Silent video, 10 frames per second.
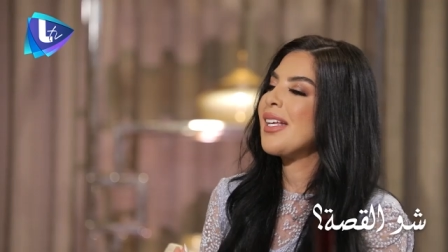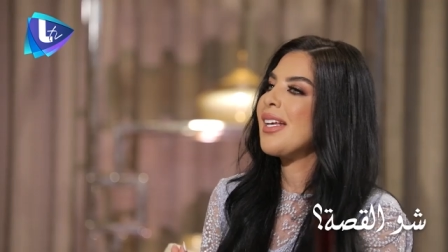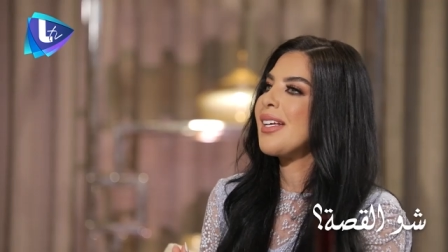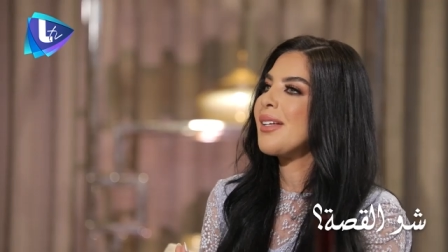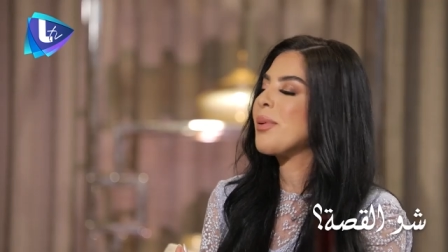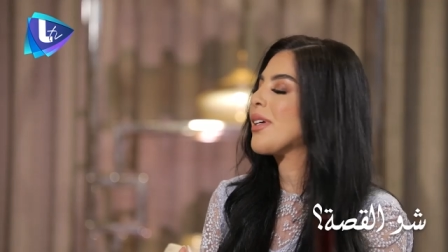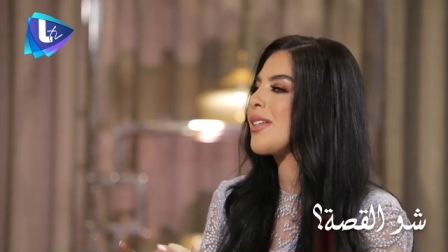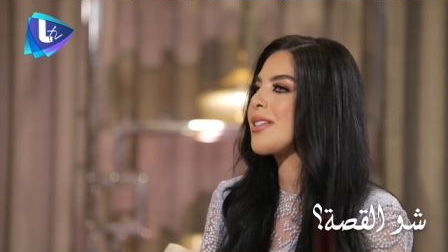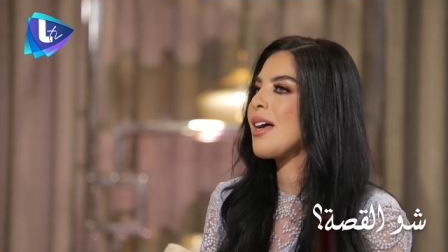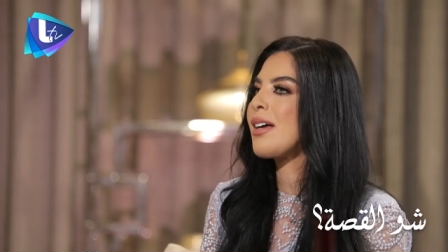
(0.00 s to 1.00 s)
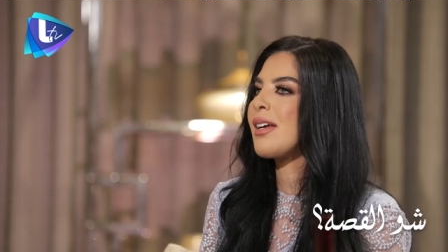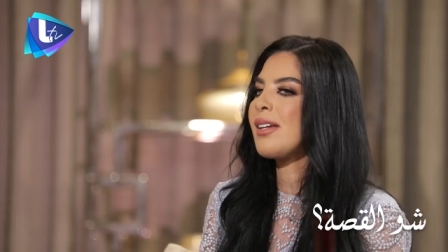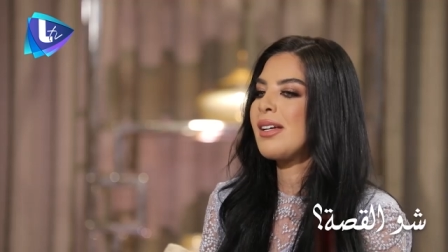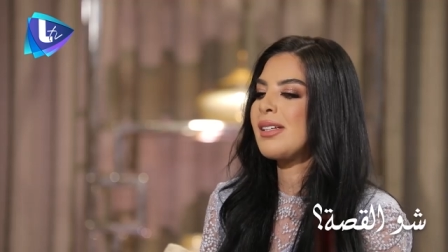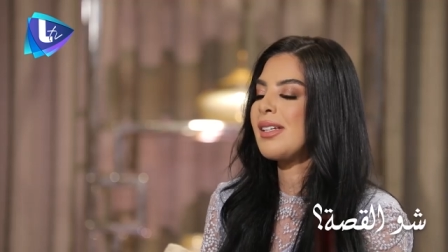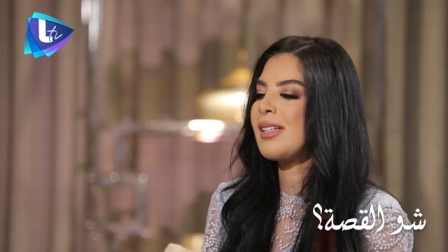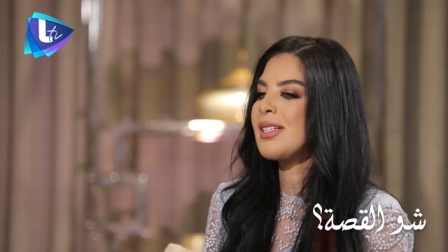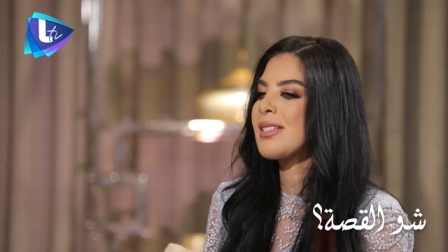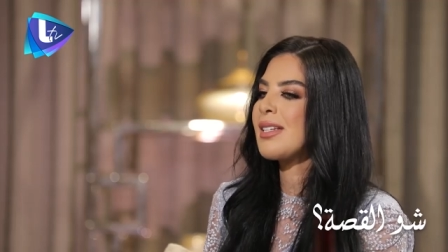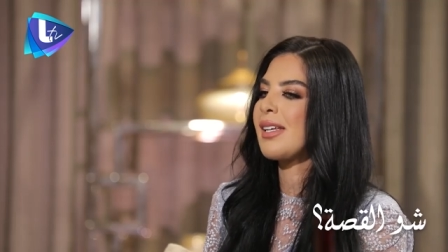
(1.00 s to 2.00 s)
آه، باختصار انا اللي
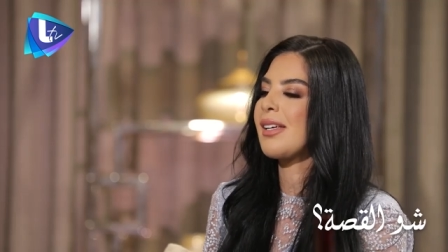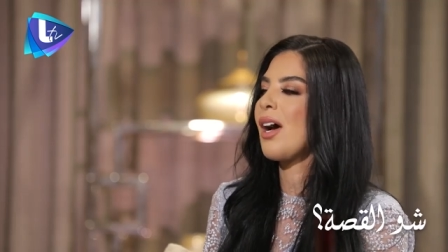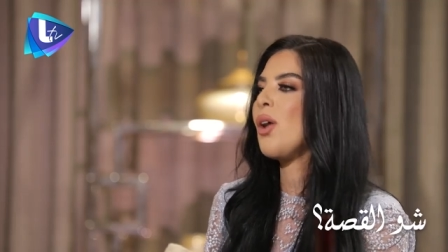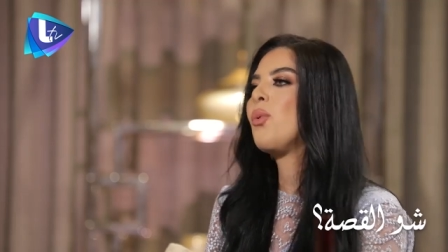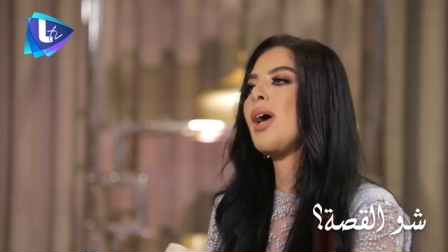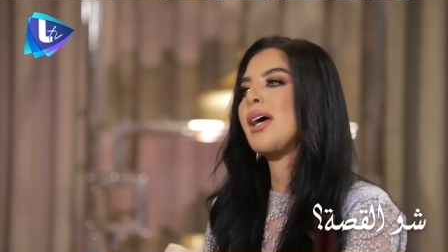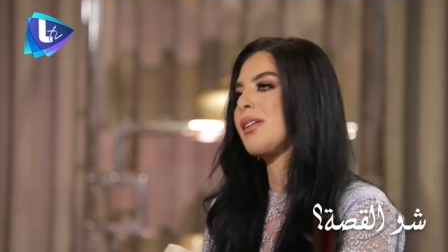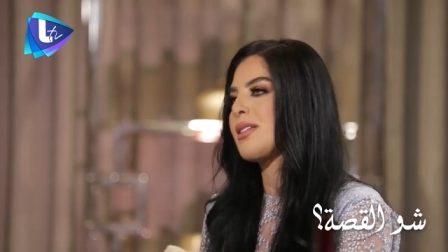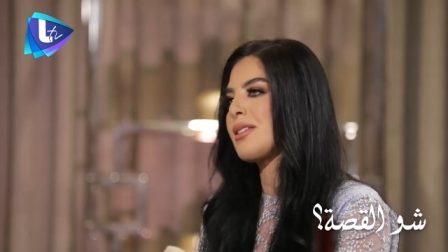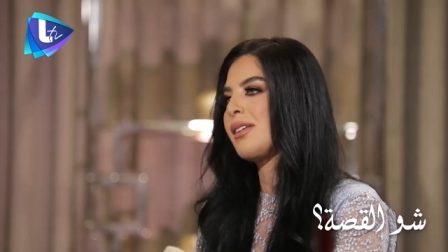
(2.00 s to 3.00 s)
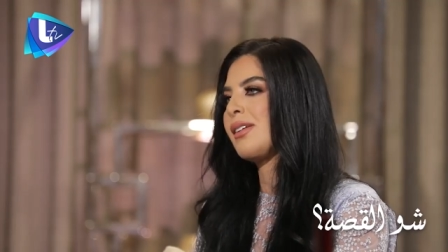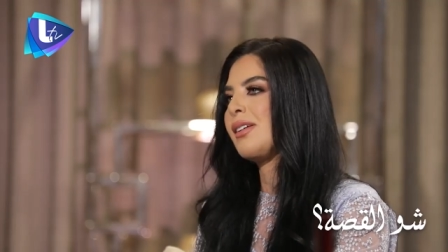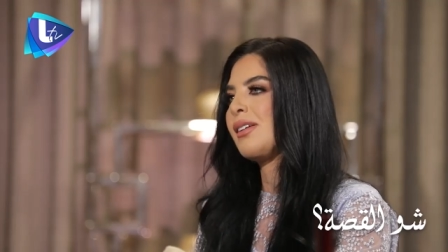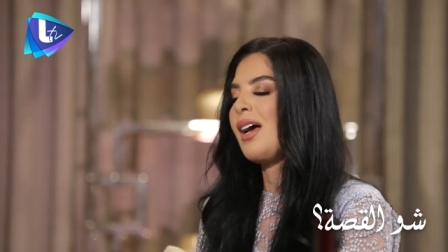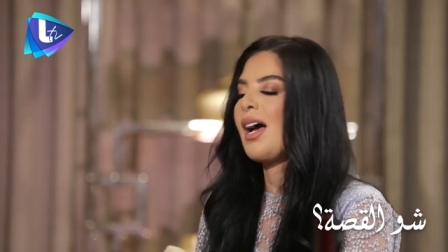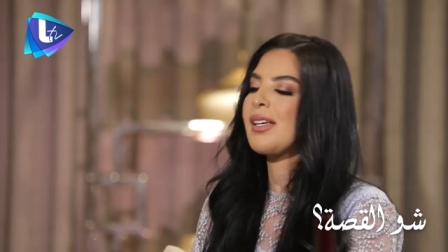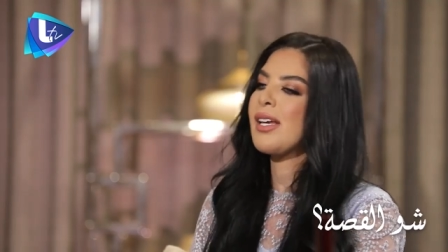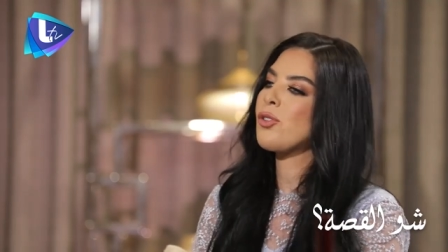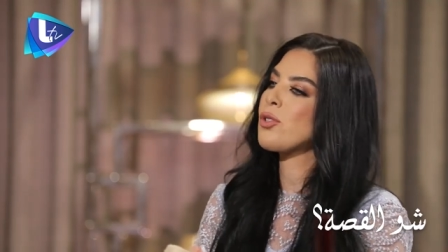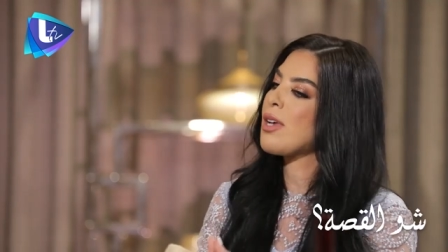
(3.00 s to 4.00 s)
قلت لك اياه هو حدث
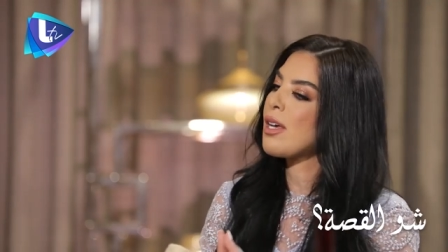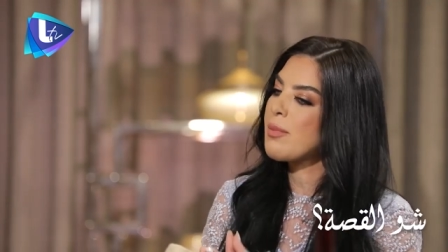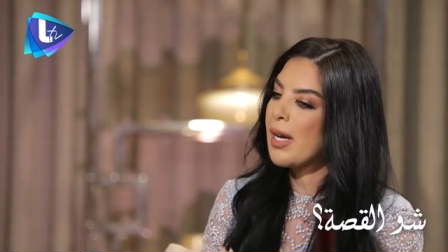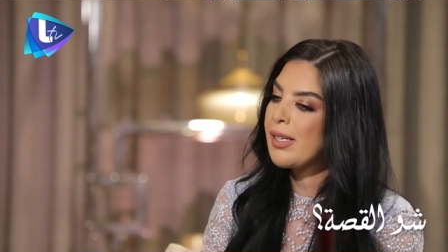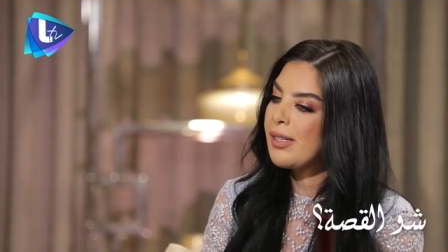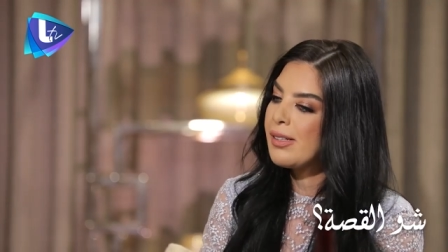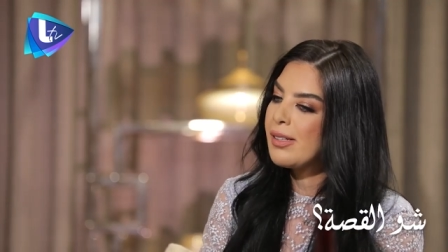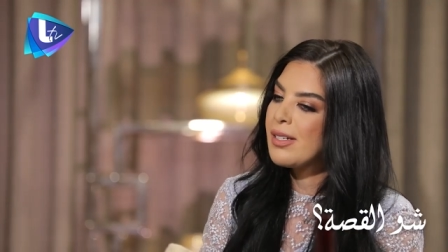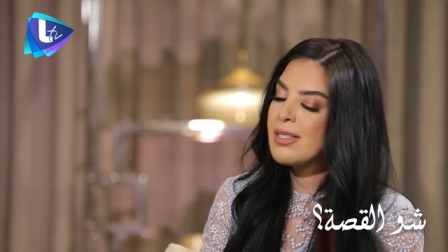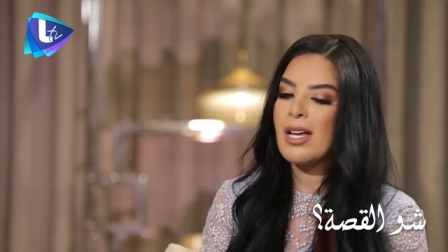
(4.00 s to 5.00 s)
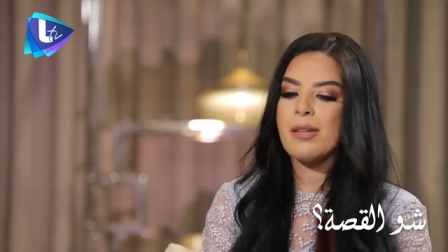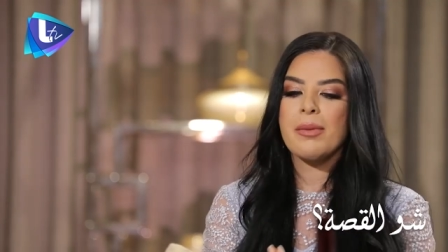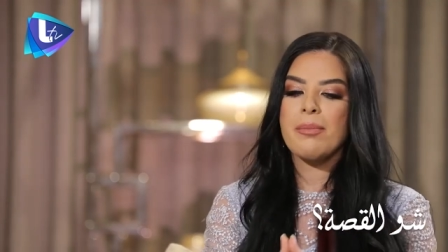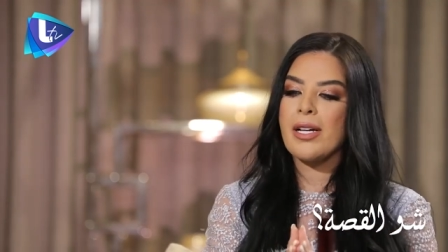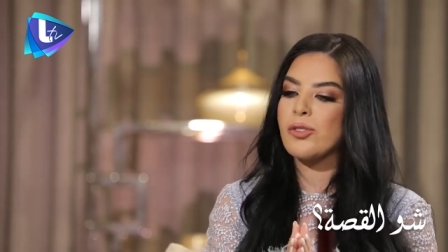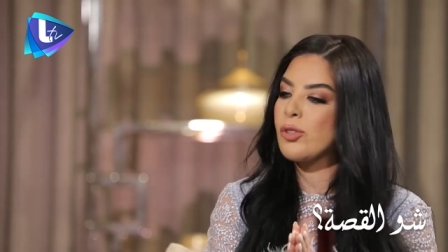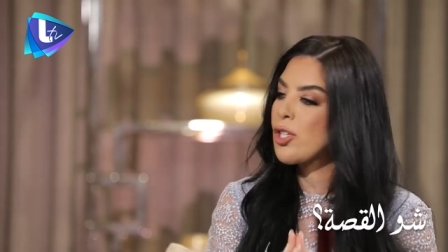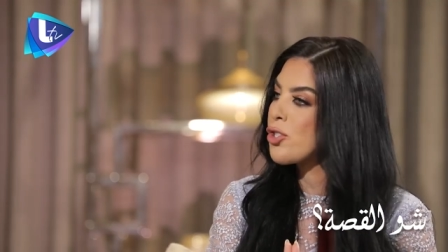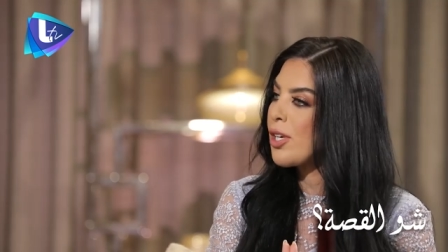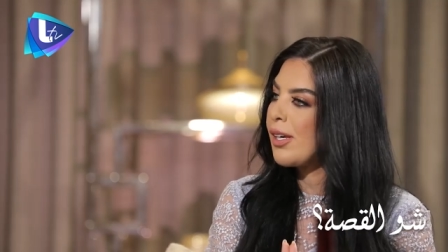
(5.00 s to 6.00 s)
حكيته صار معي صار من بعده
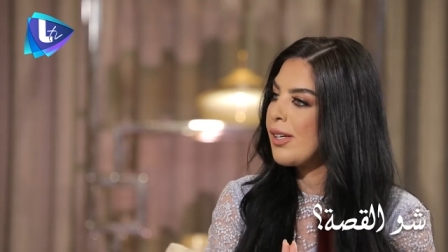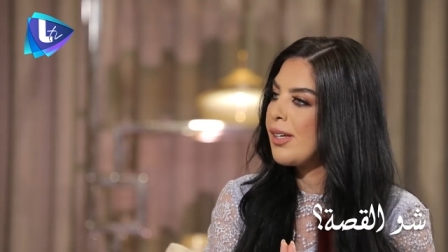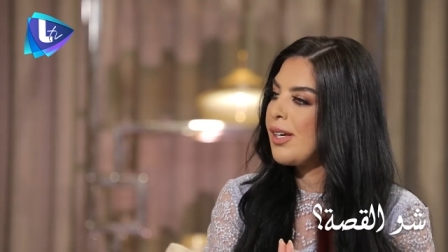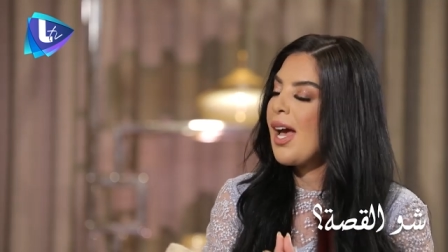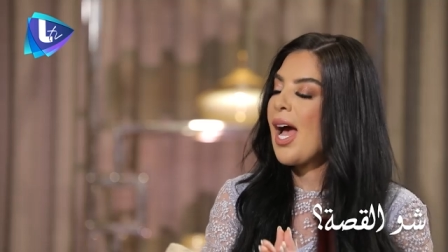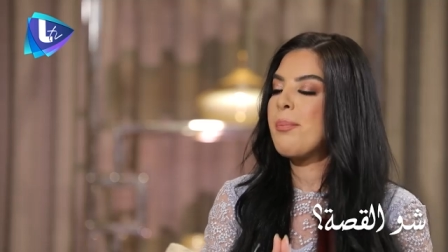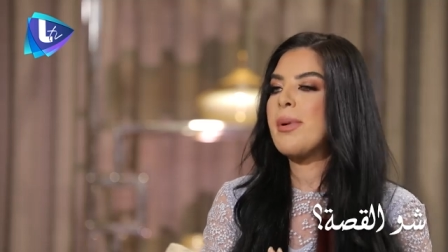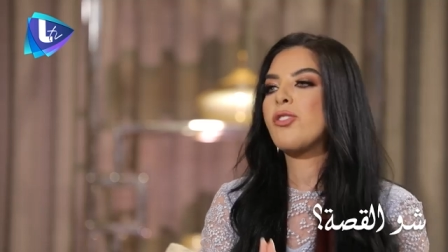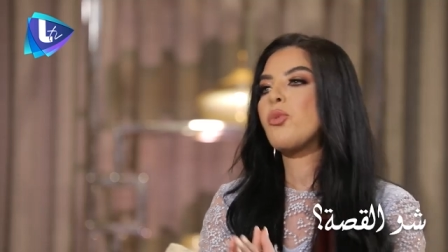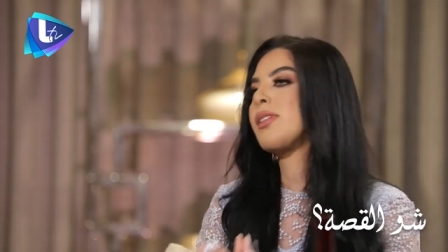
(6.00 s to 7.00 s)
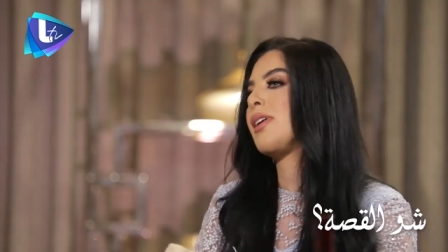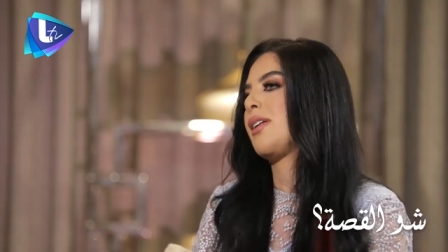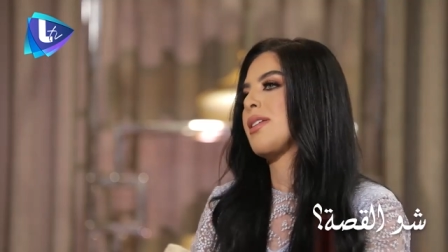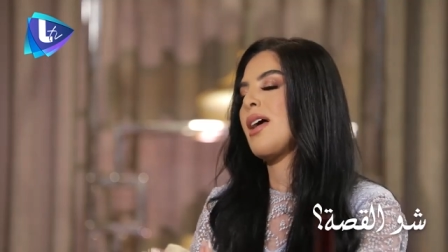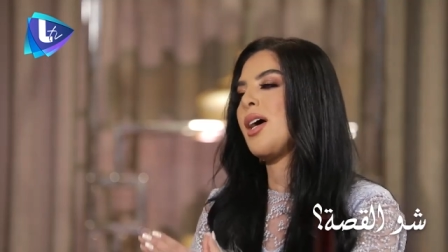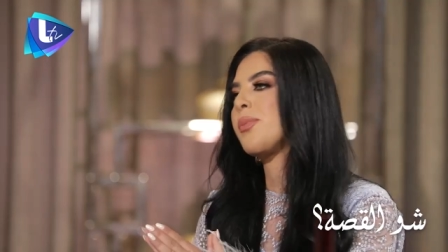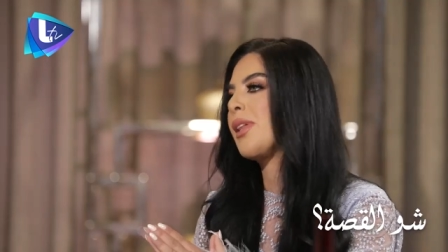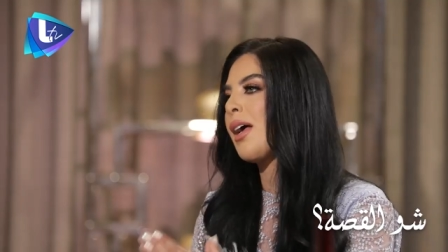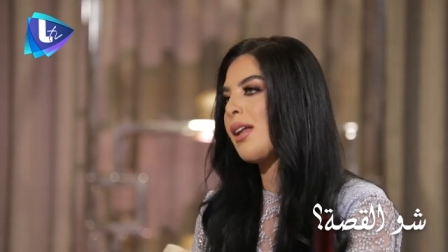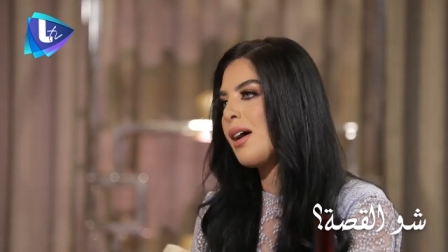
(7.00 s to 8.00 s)
ضجة حبيت وضح لصاحبة
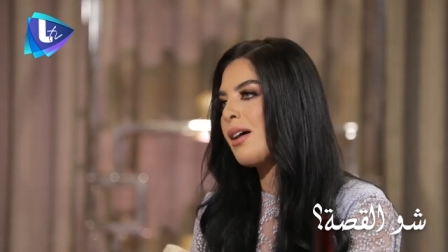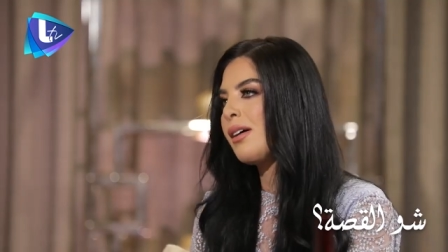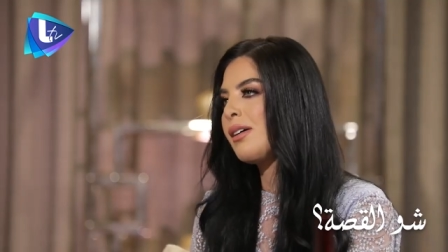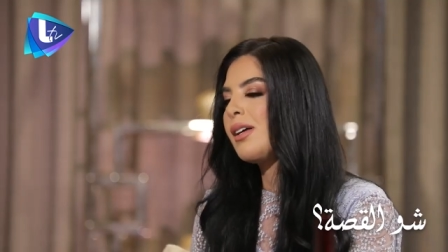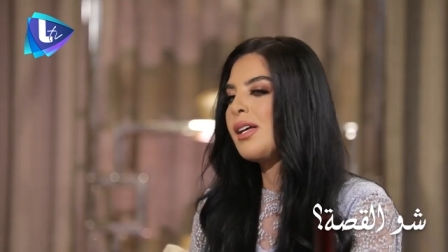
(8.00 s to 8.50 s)
العلاقة